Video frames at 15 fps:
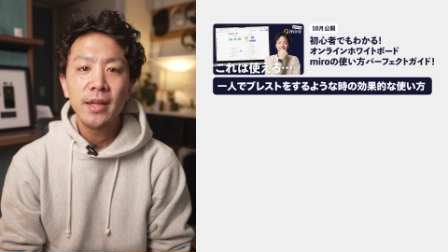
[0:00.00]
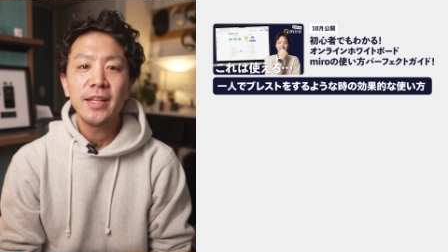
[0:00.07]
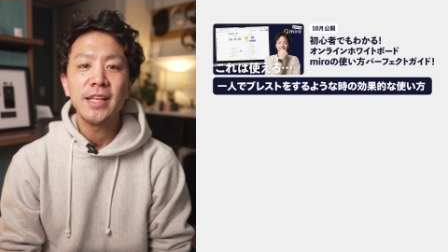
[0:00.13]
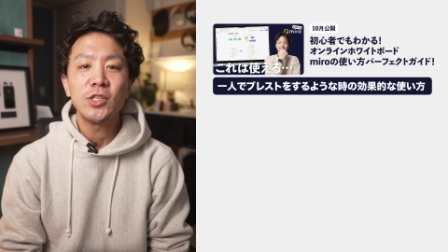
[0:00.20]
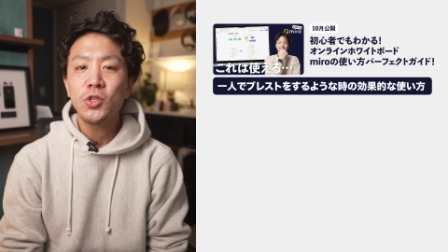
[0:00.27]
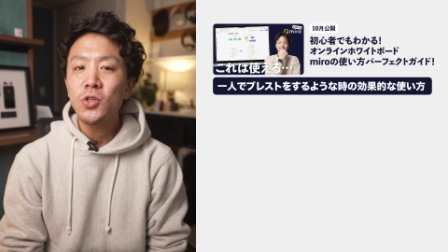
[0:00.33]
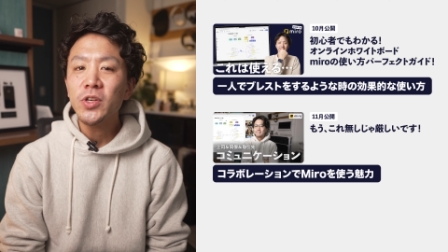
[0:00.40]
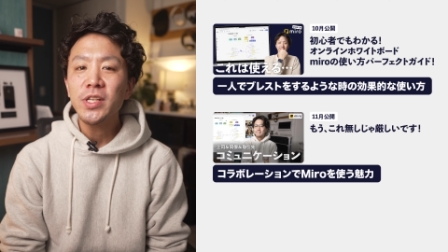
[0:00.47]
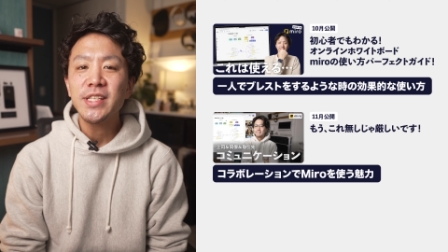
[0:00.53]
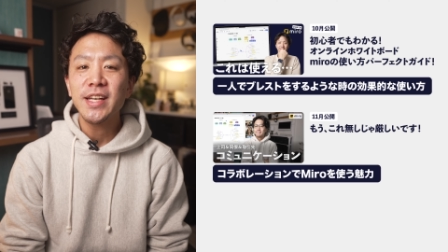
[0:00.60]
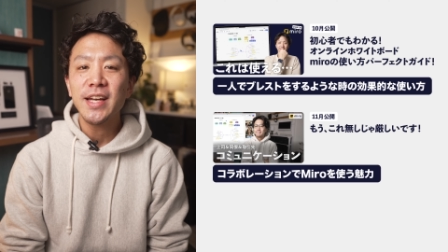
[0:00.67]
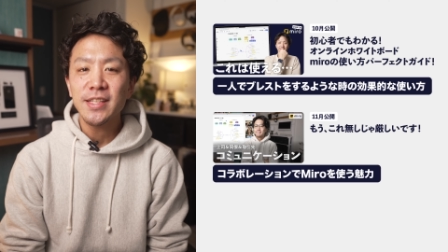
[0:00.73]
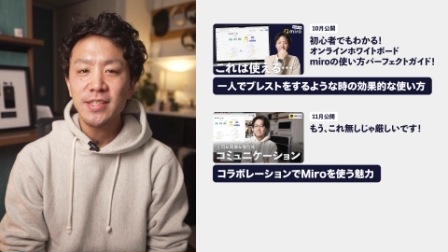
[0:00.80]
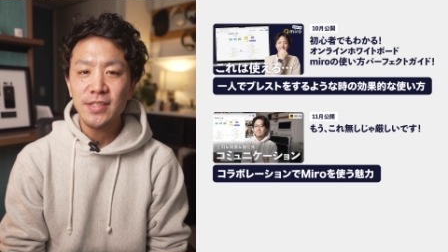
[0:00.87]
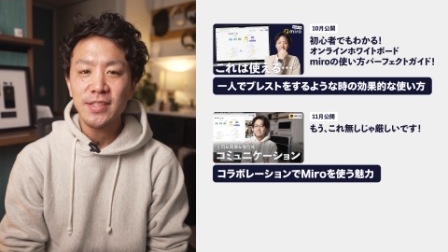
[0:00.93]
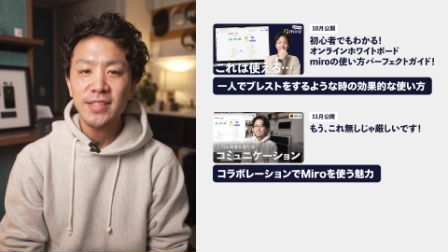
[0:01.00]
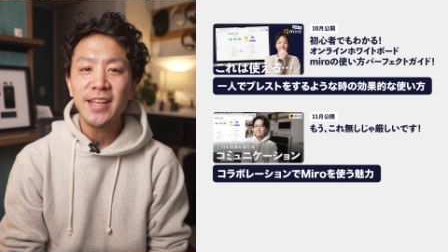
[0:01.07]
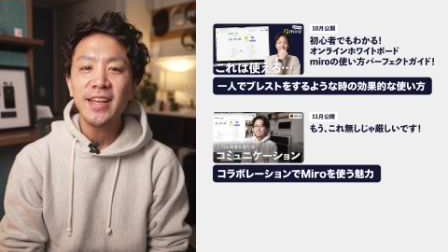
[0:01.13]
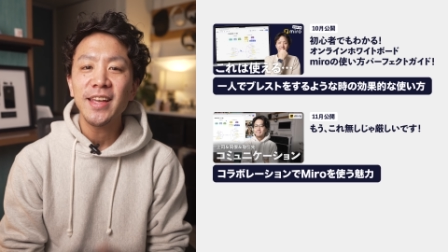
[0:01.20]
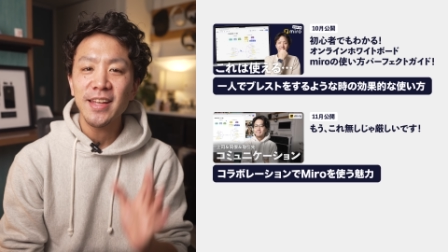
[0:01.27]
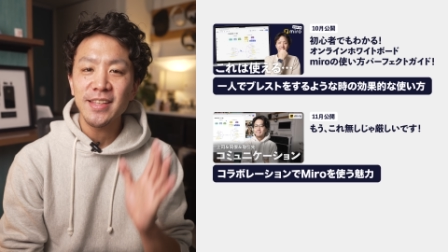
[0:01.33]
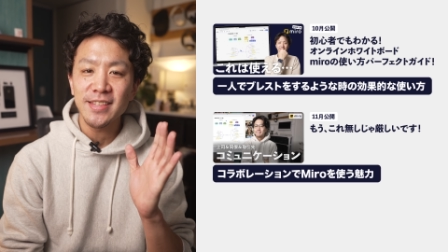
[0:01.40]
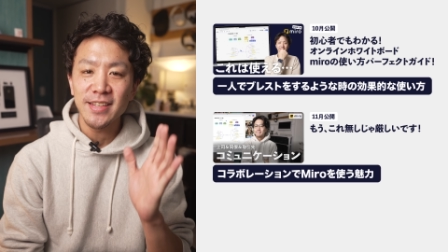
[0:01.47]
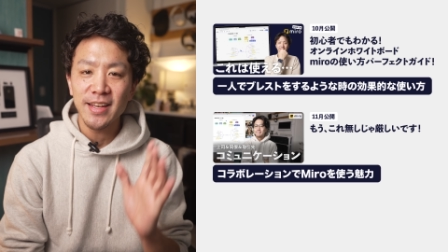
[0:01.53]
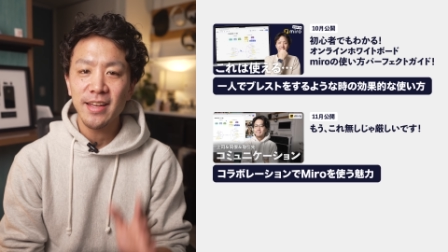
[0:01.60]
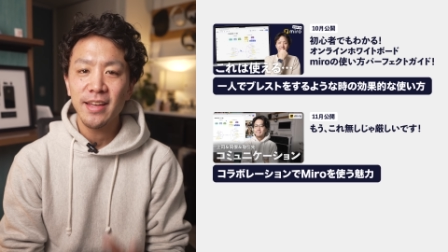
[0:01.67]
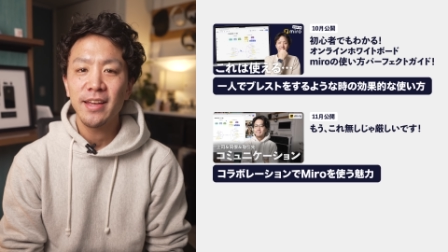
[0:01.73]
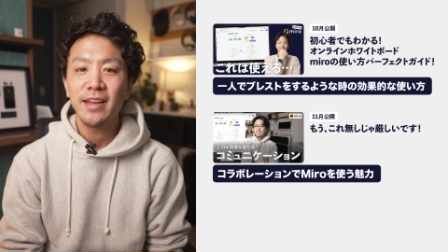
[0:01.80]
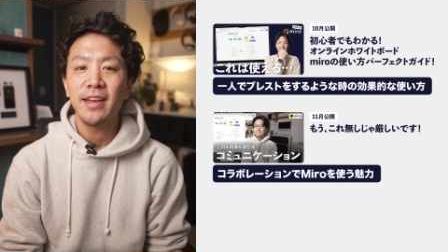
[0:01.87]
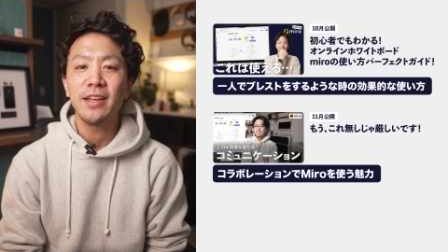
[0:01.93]
で11月先月
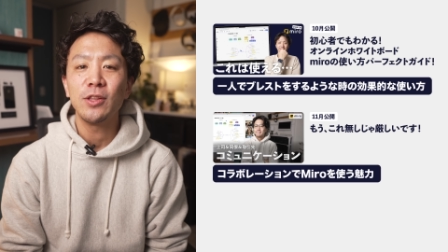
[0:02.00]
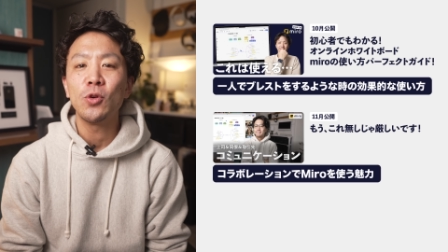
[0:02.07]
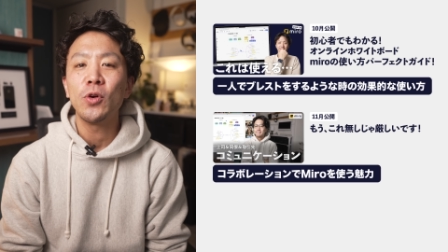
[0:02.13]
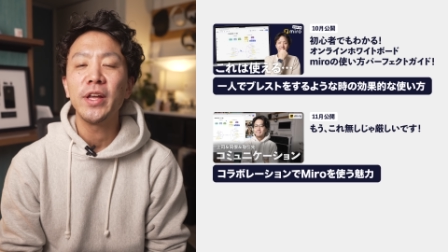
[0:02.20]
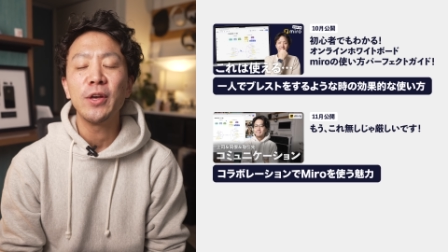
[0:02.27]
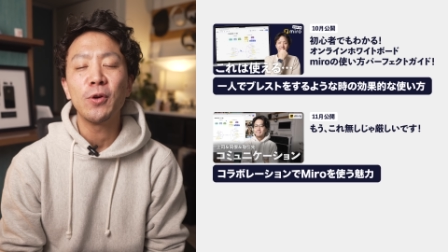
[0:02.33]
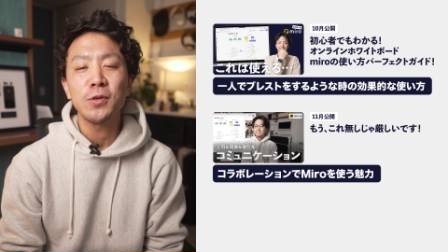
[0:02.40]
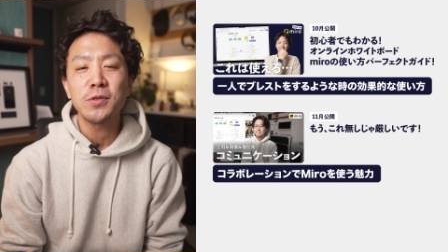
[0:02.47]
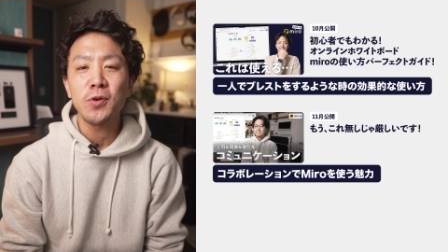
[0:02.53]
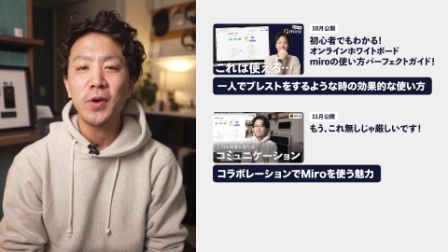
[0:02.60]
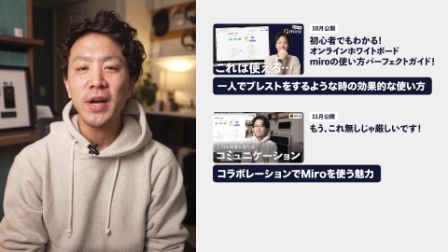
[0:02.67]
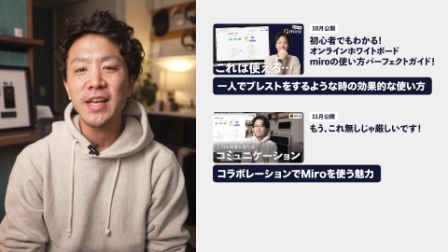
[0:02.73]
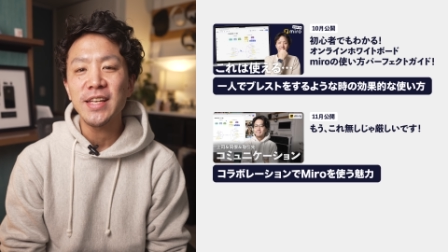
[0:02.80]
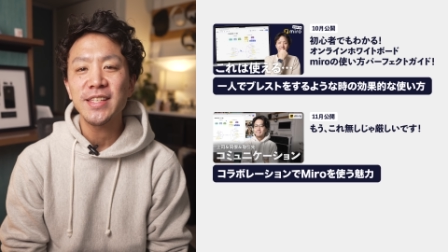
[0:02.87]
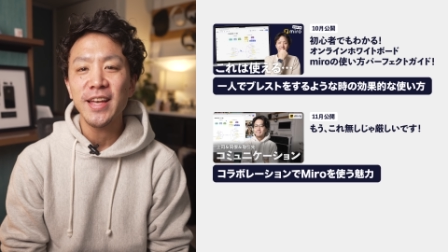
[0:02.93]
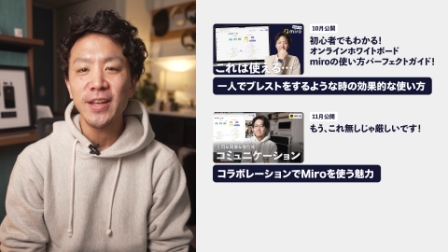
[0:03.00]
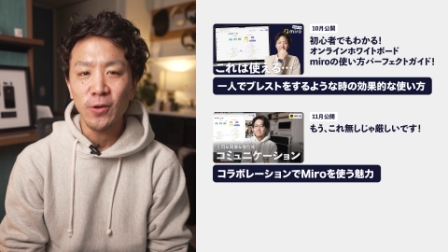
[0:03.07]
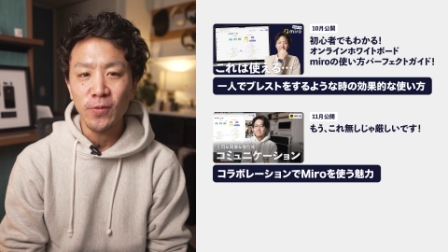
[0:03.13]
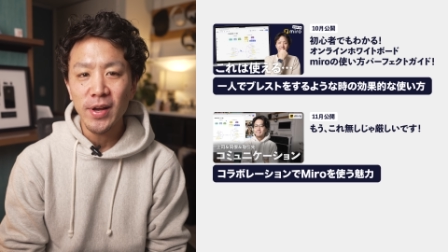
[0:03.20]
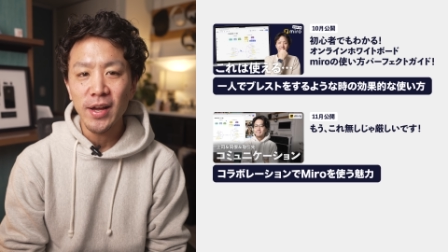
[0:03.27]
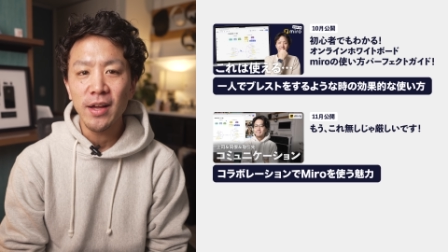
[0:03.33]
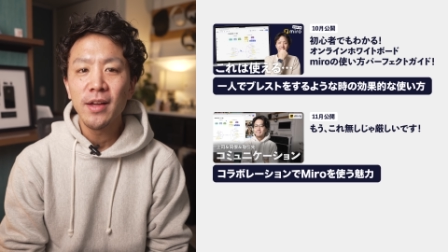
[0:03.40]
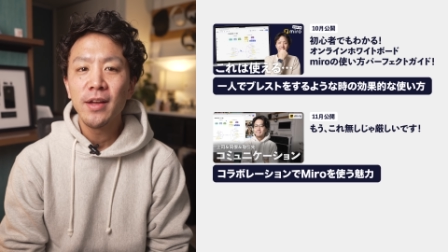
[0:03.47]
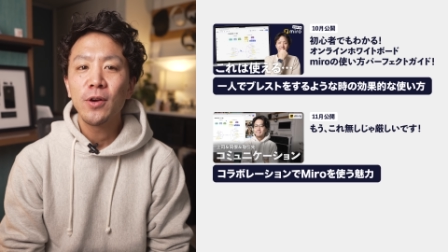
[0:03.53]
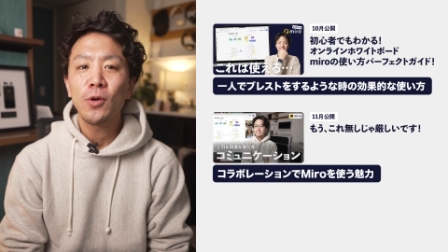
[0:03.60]
ね、え動画でご紹介したのは